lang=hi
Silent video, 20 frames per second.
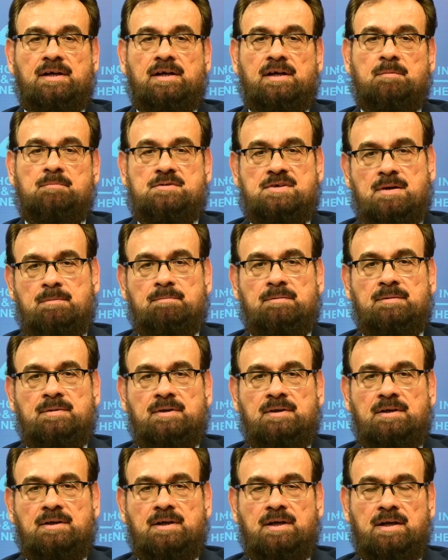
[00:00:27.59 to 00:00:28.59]
हम सब
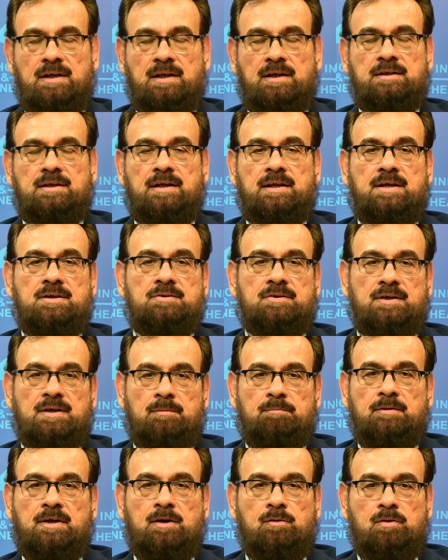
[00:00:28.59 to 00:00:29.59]
अल्लाह ताली से
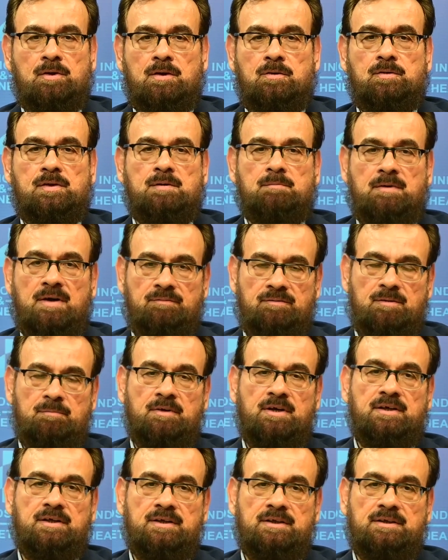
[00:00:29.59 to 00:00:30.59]
अपने गुनाहों की माफ़ी
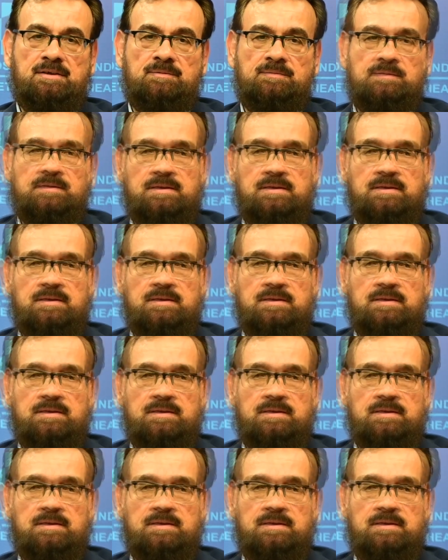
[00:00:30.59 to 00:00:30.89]
मांगे